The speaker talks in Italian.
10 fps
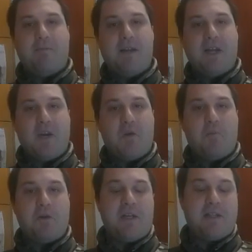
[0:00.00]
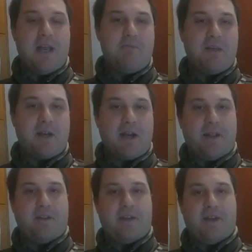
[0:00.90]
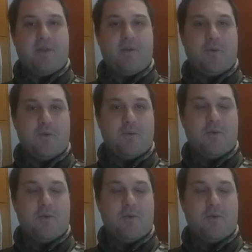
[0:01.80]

bere un po' di birrette, ecco,